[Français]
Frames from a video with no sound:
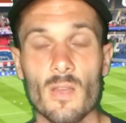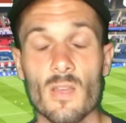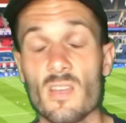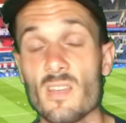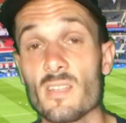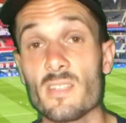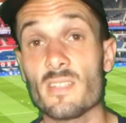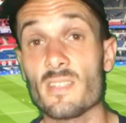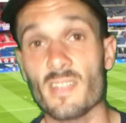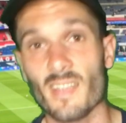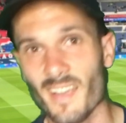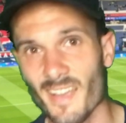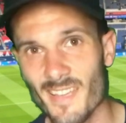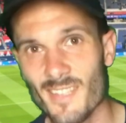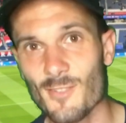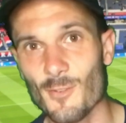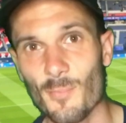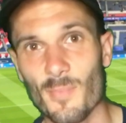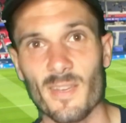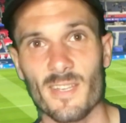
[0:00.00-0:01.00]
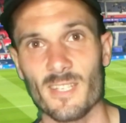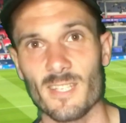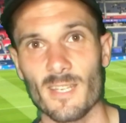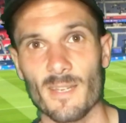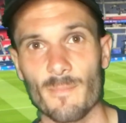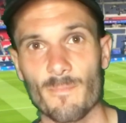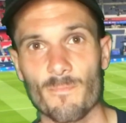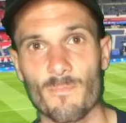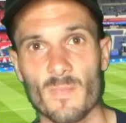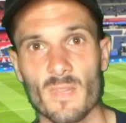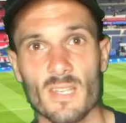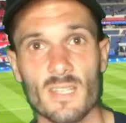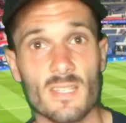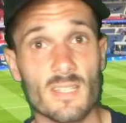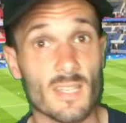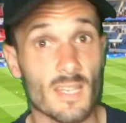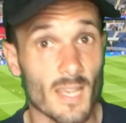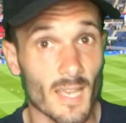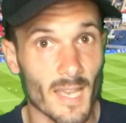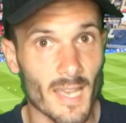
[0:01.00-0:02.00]
S'il reste au PSG,
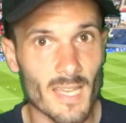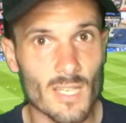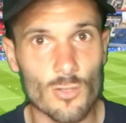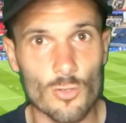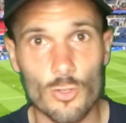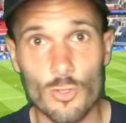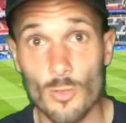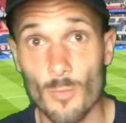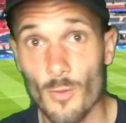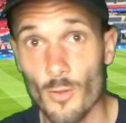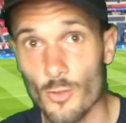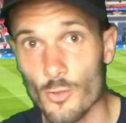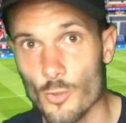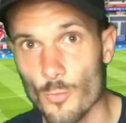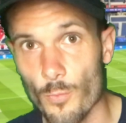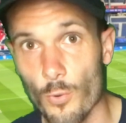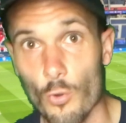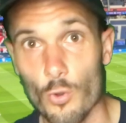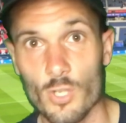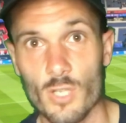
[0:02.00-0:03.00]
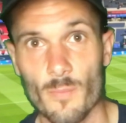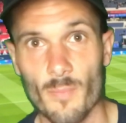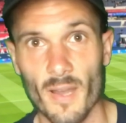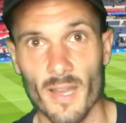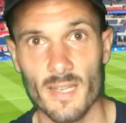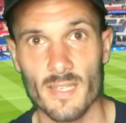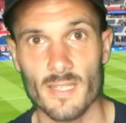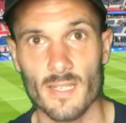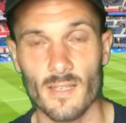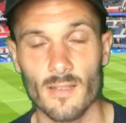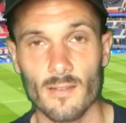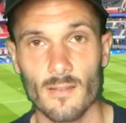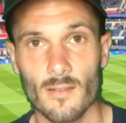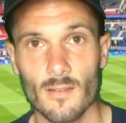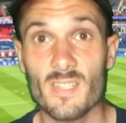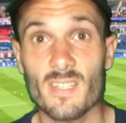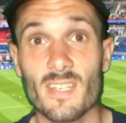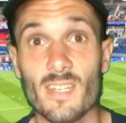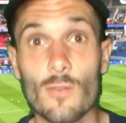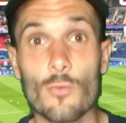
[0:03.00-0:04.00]
s'il reste justement dans ce projet parisien,
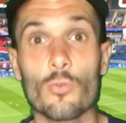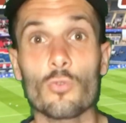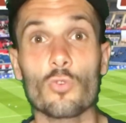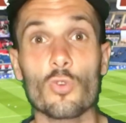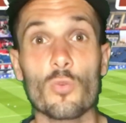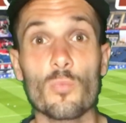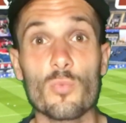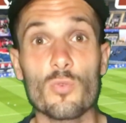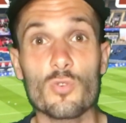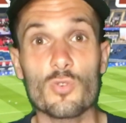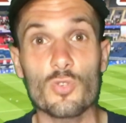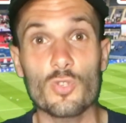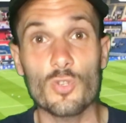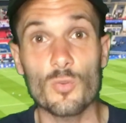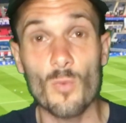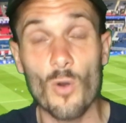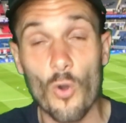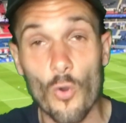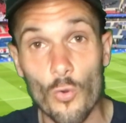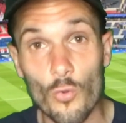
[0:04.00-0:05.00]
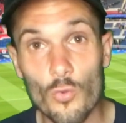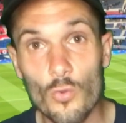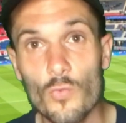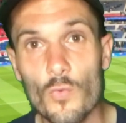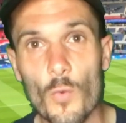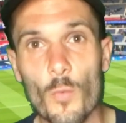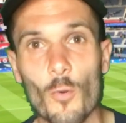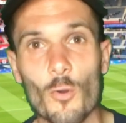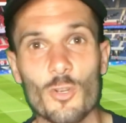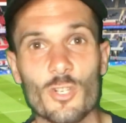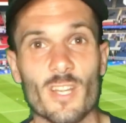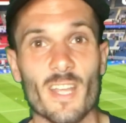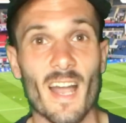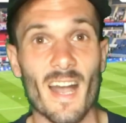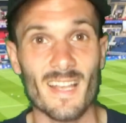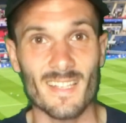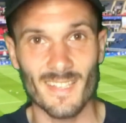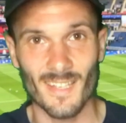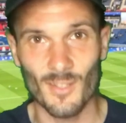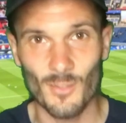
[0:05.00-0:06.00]
s'il contribue justement au nouveau projet,
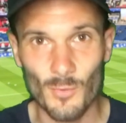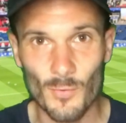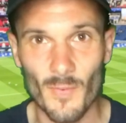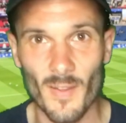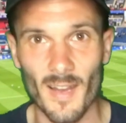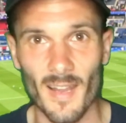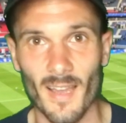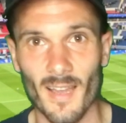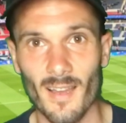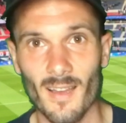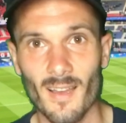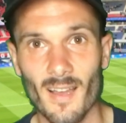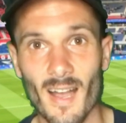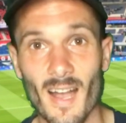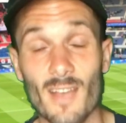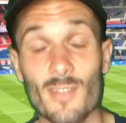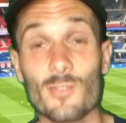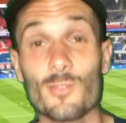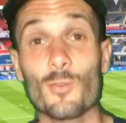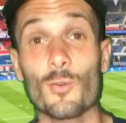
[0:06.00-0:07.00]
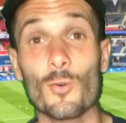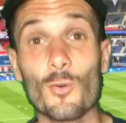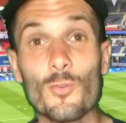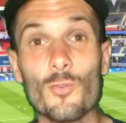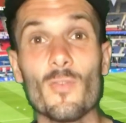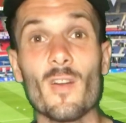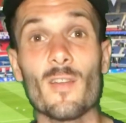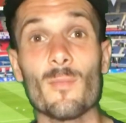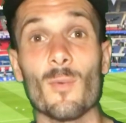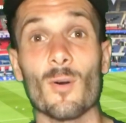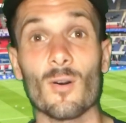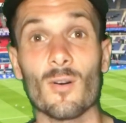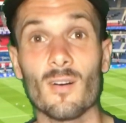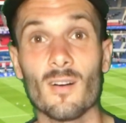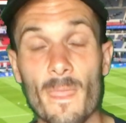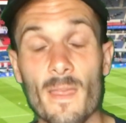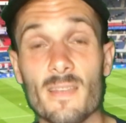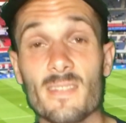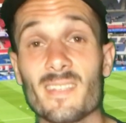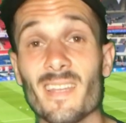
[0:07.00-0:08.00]
à cette nouvelle ère, à ce renouvellement,
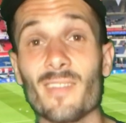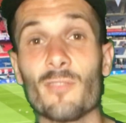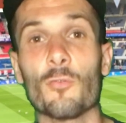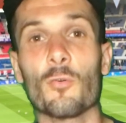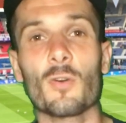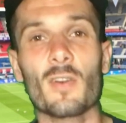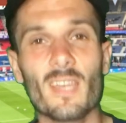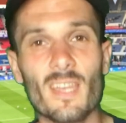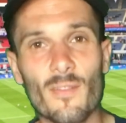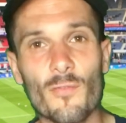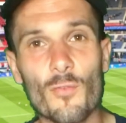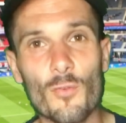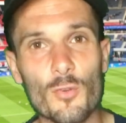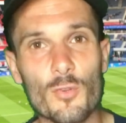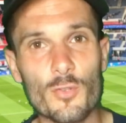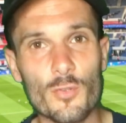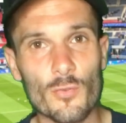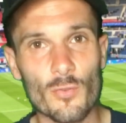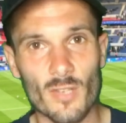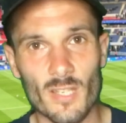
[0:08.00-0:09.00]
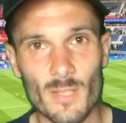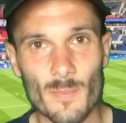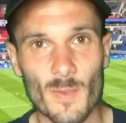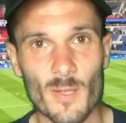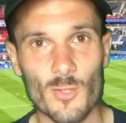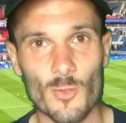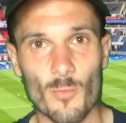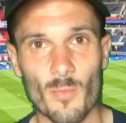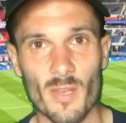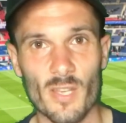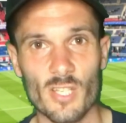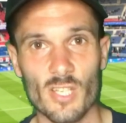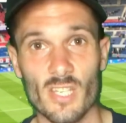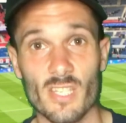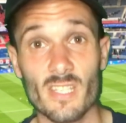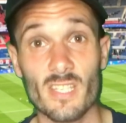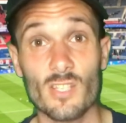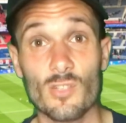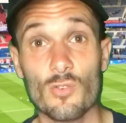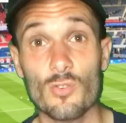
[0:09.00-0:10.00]
cette révolution qui se passe au PSG,
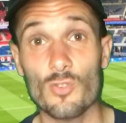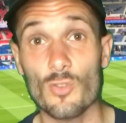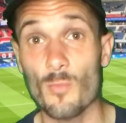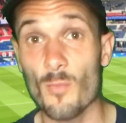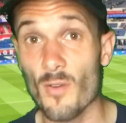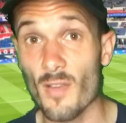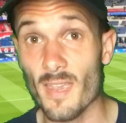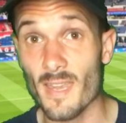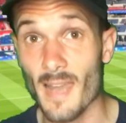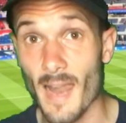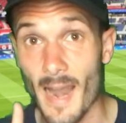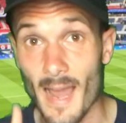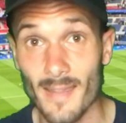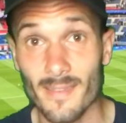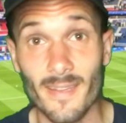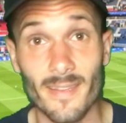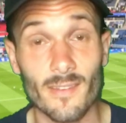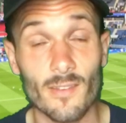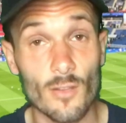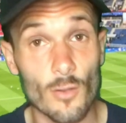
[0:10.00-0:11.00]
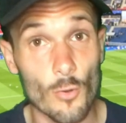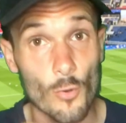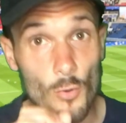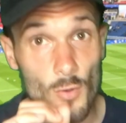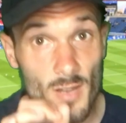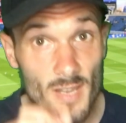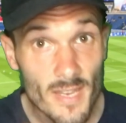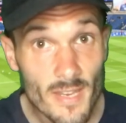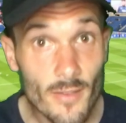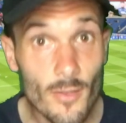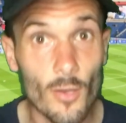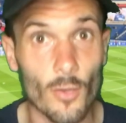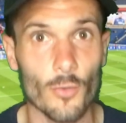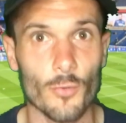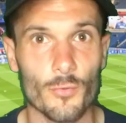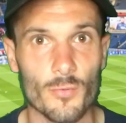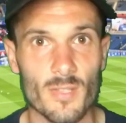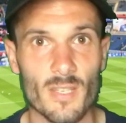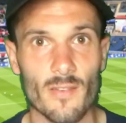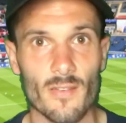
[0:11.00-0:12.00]
si justement il est à la tête, le leader de
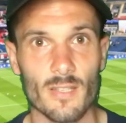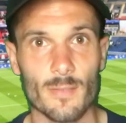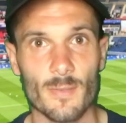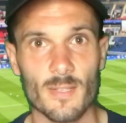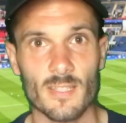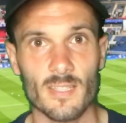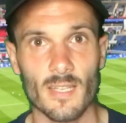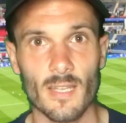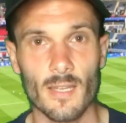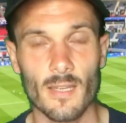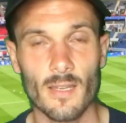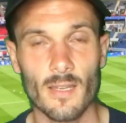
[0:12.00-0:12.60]
tout ce qui va se passer,